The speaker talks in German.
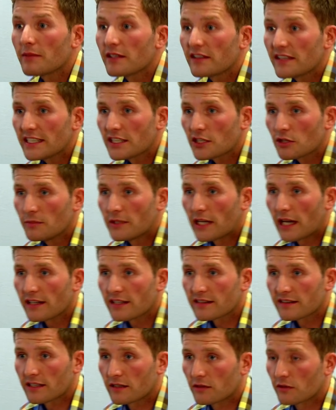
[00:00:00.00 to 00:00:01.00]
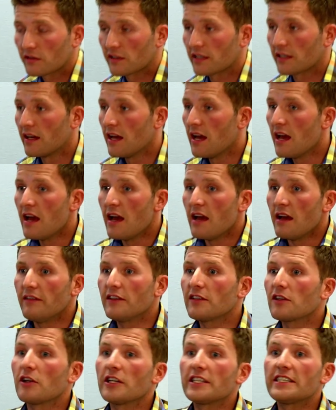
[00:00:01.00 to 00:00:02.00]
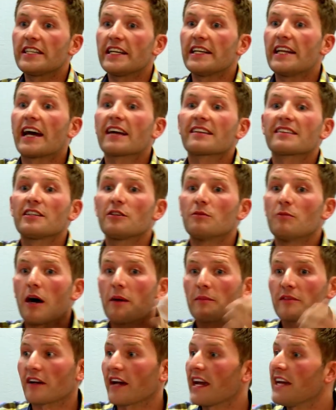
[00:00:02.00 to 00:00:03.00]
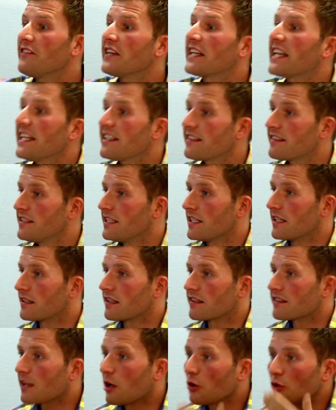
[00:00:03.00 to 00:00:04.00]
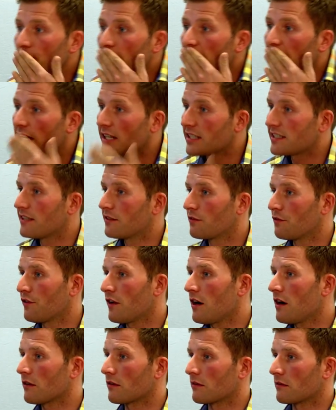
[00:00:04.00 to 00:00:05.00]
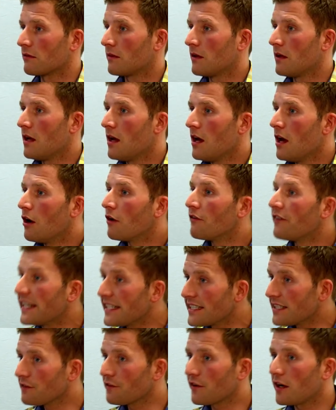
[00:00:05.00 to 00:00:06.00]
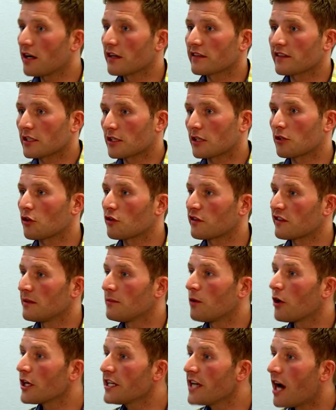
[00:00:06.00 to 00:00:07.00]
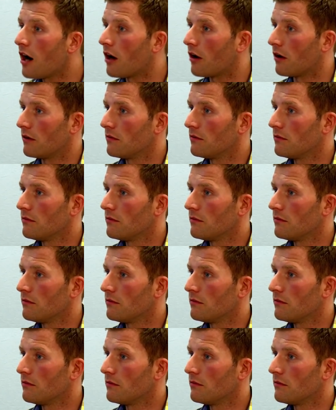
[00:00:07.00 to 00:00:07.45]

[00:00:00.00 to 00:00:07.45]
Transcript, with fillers: im Gesicht schon mit der Anligsdiagnostik. Wie soll ich denn den herzlich umarmen und sagen, hey, wie geht's denn dir? Das traue ich mir gar nicht, den zu fragen. Und wenn ich ihn frage, sagt er trotzdem noch ja.